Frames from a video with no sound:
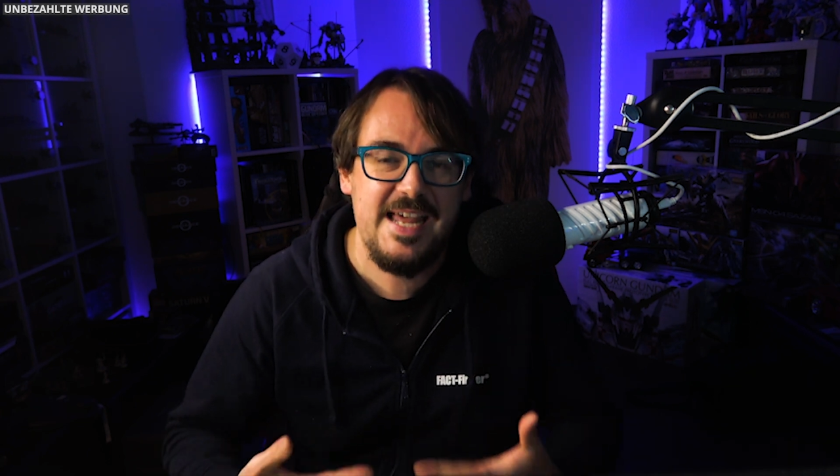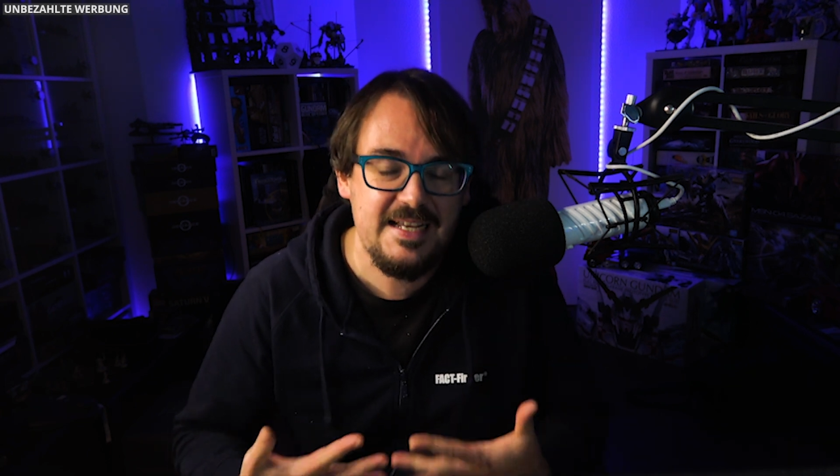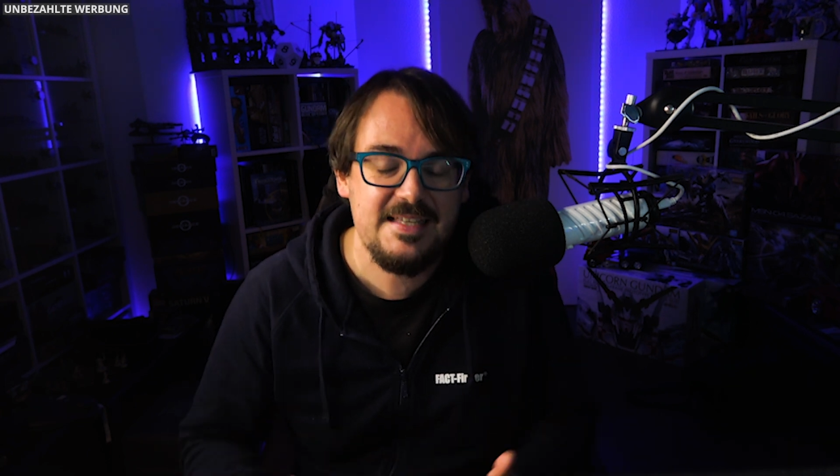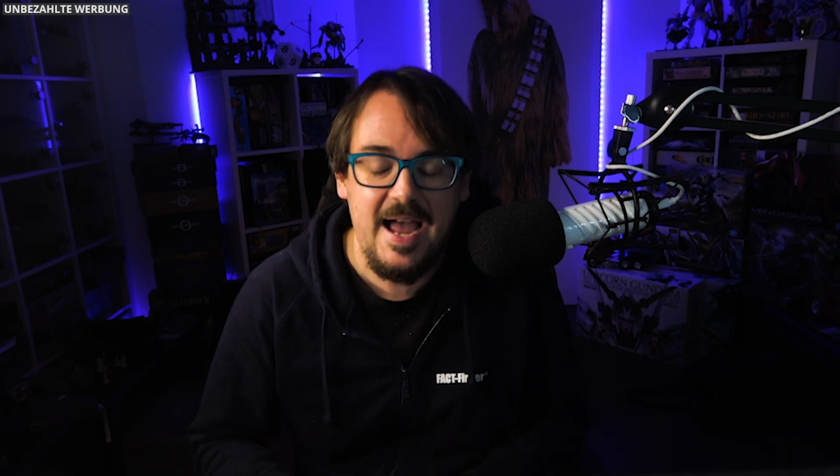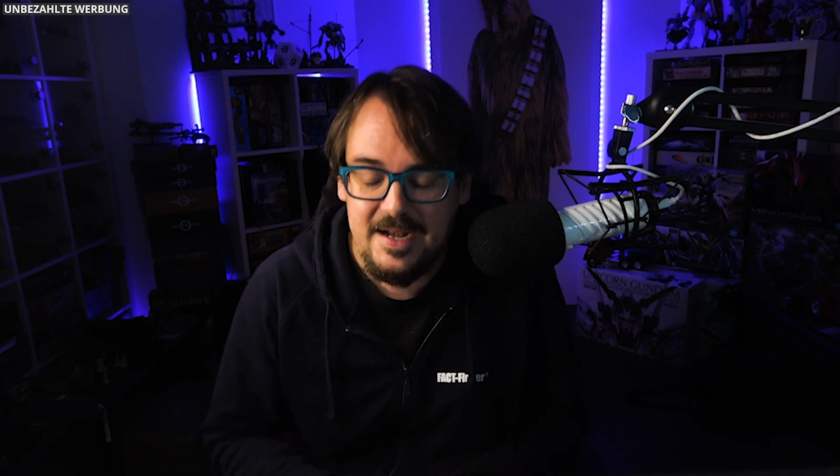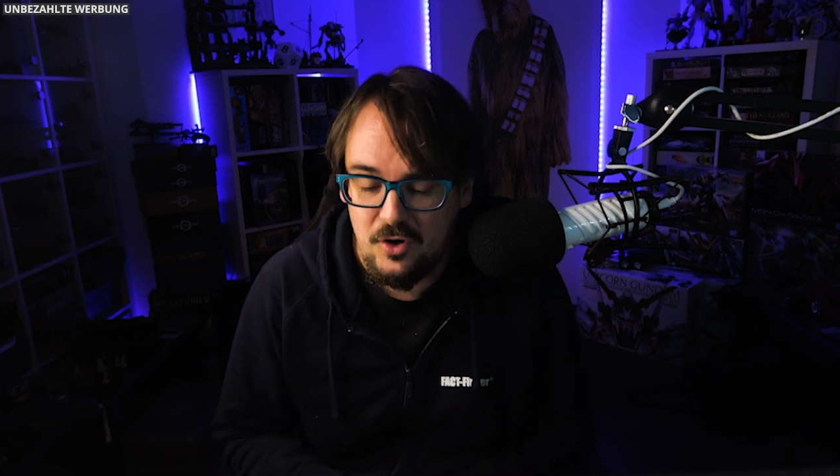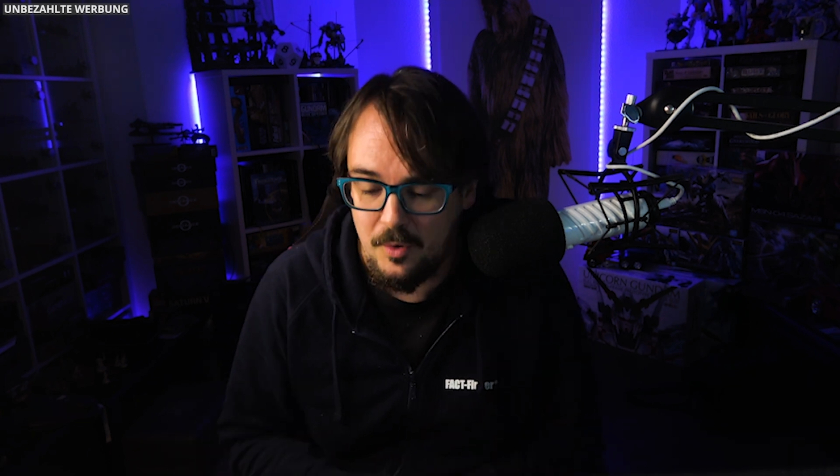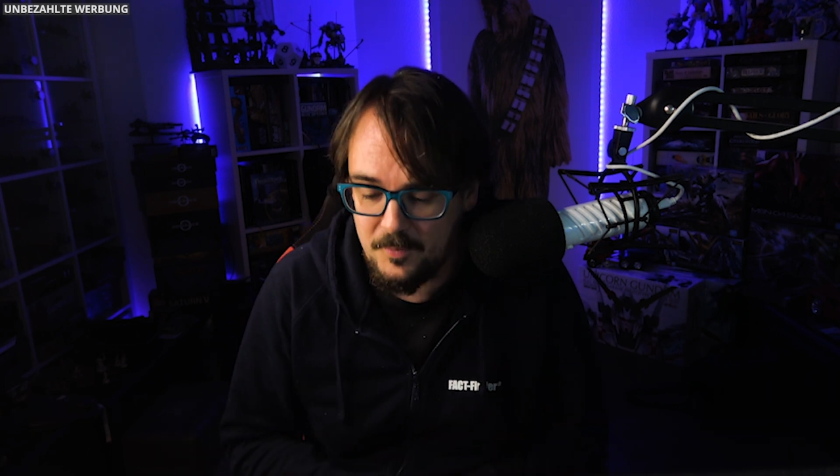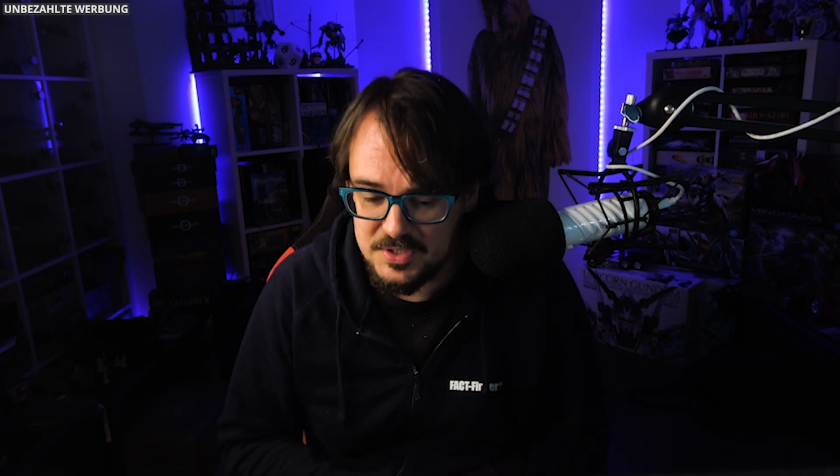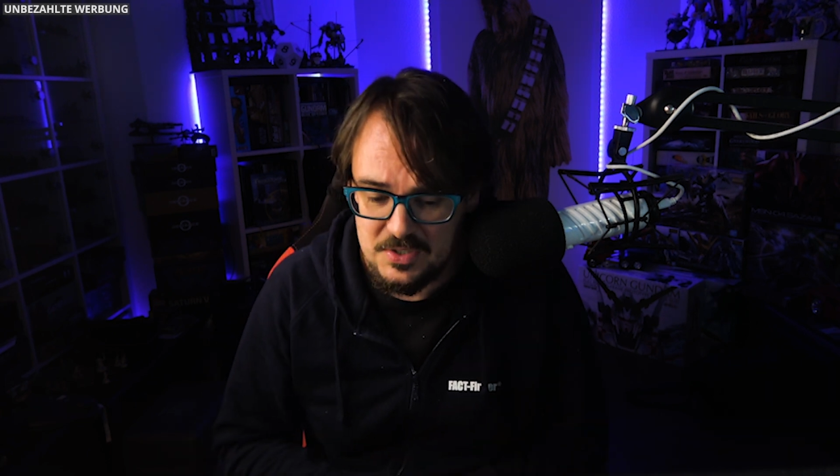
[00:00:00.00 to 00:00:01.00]
Decks
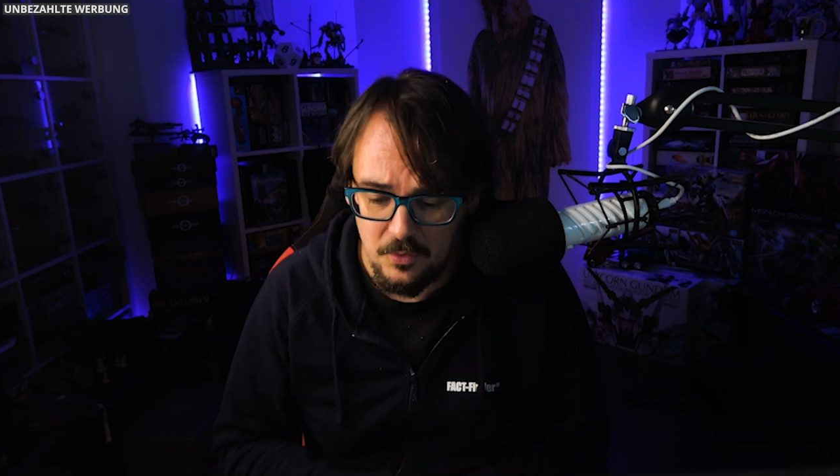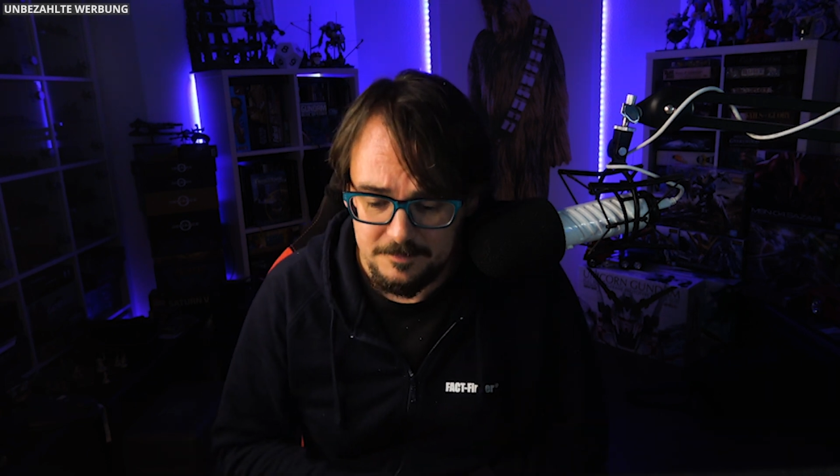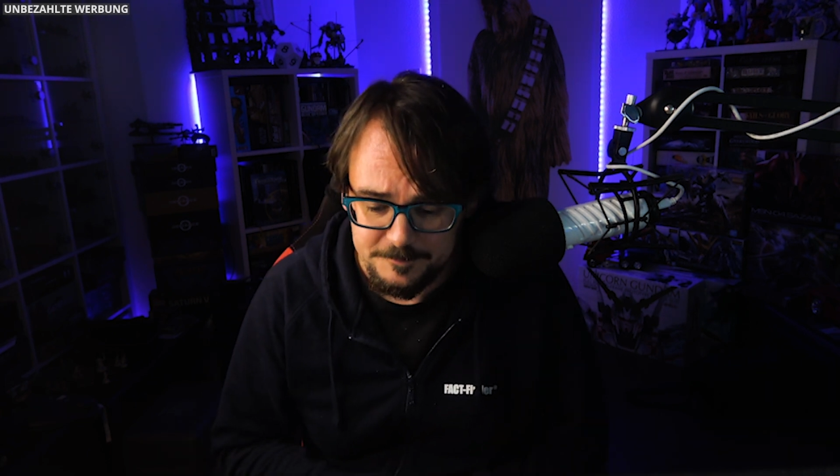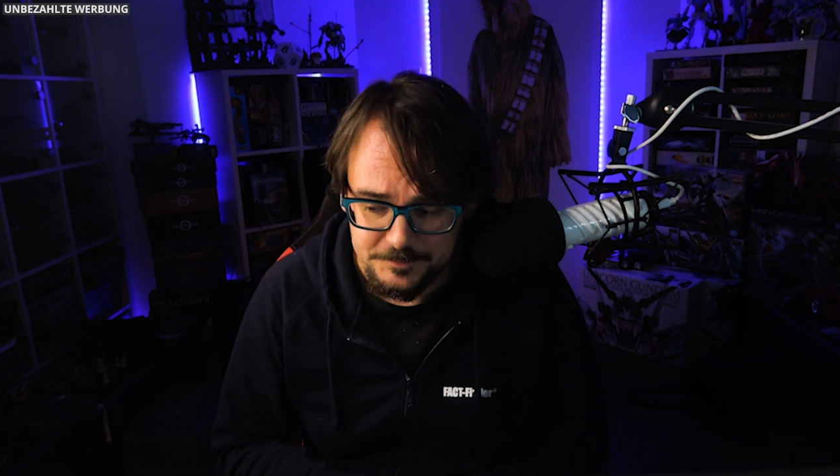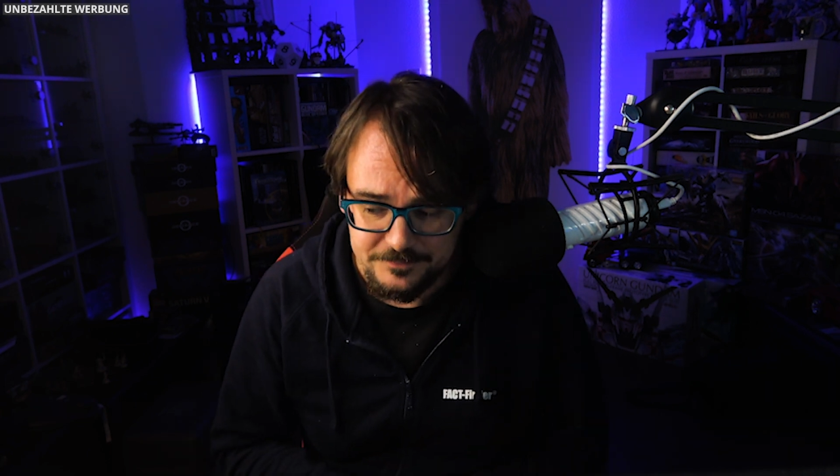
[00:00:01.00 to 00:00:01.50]
reinkommen und so.